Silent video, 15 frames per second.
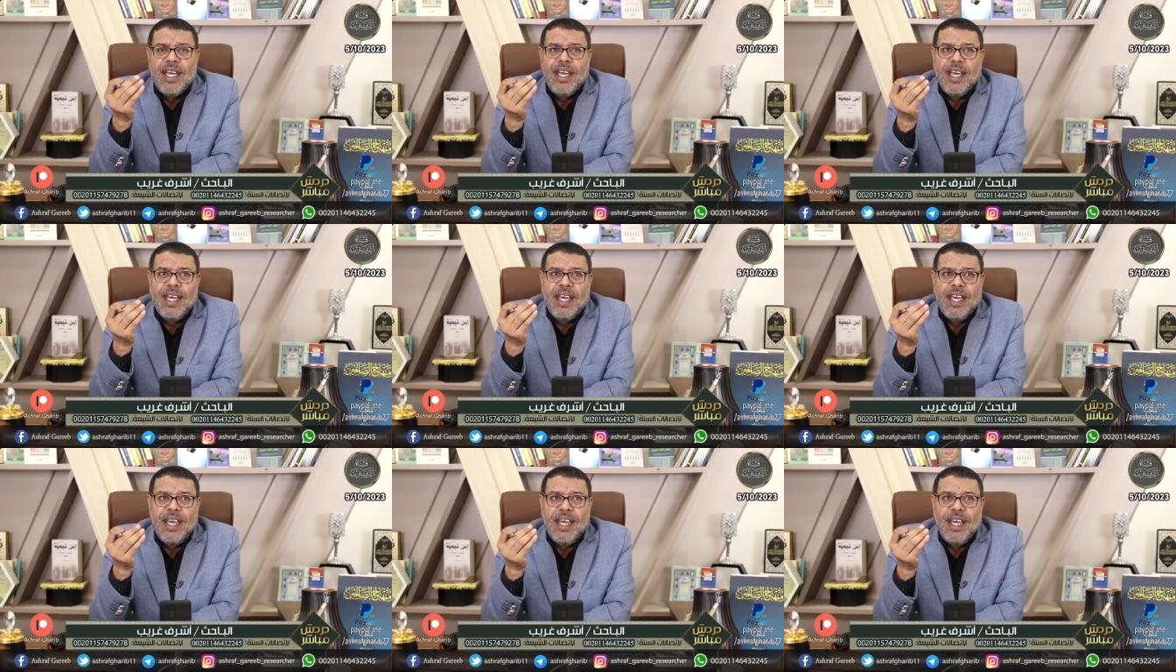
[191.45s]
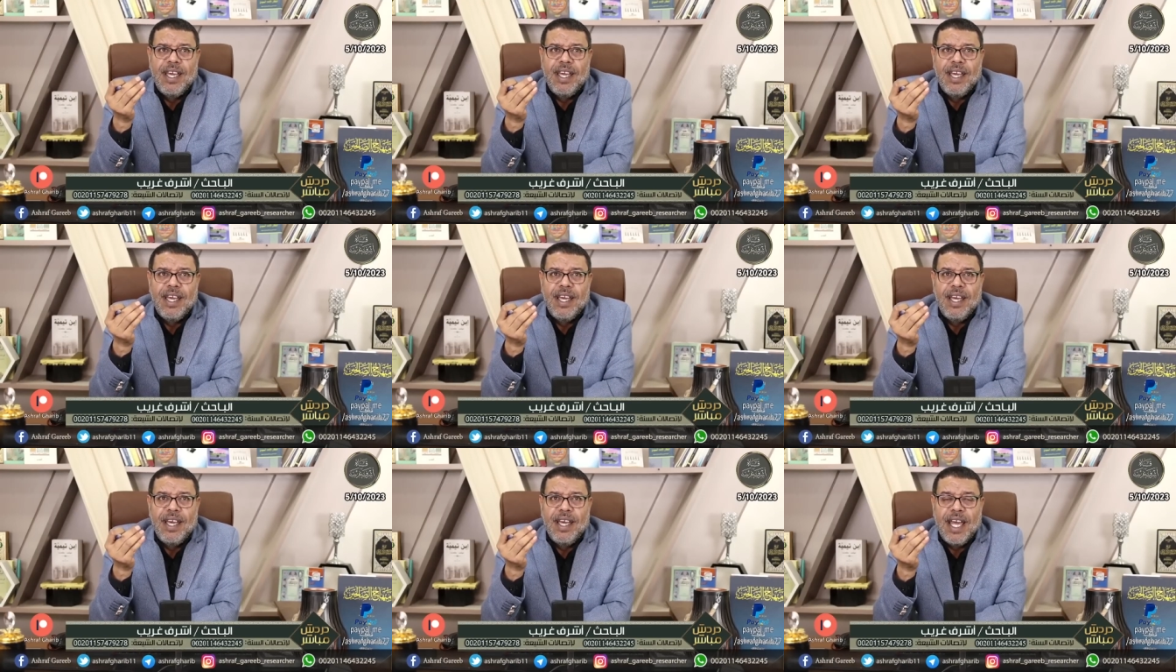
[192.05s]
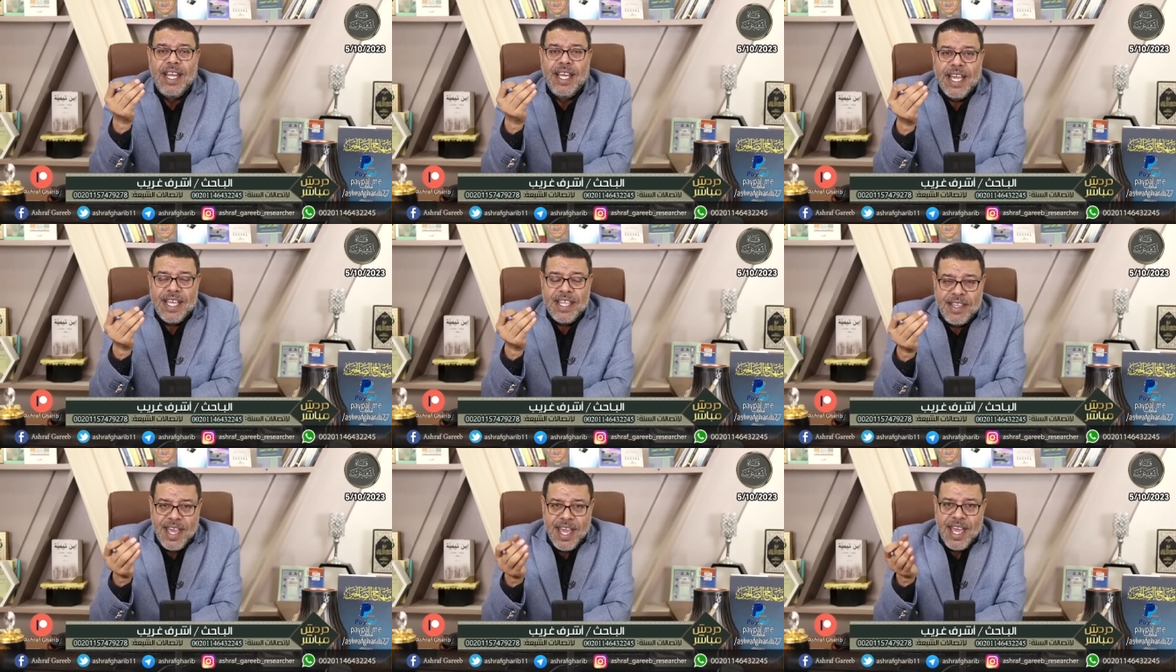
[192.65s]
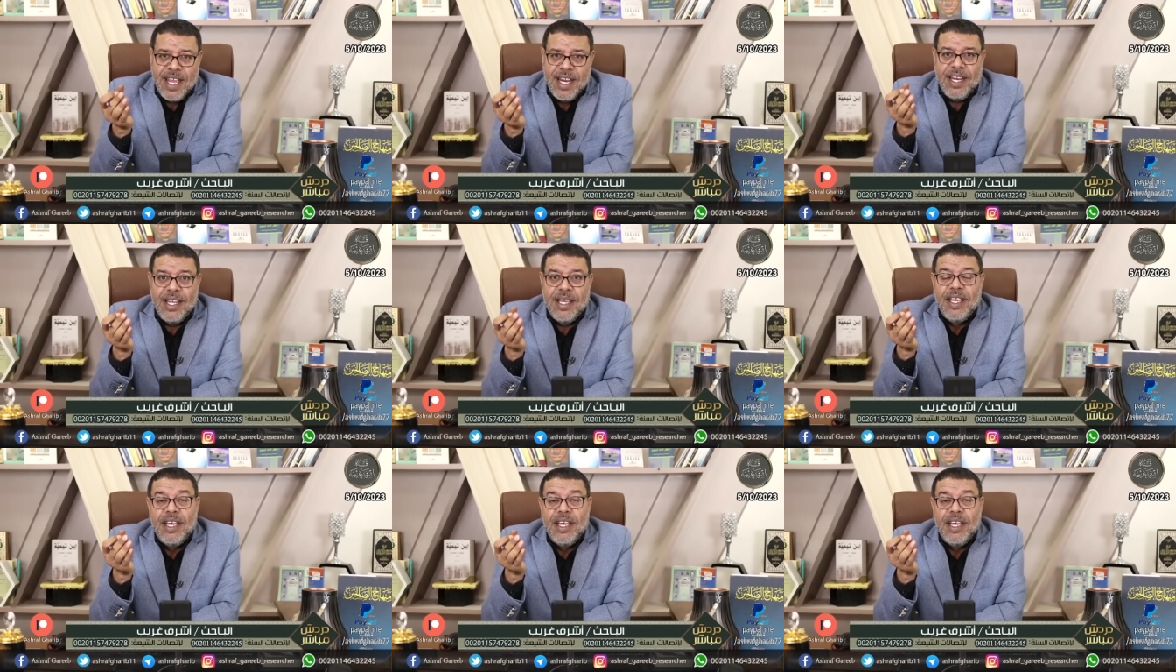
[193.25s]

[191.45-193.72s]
آه الإحسان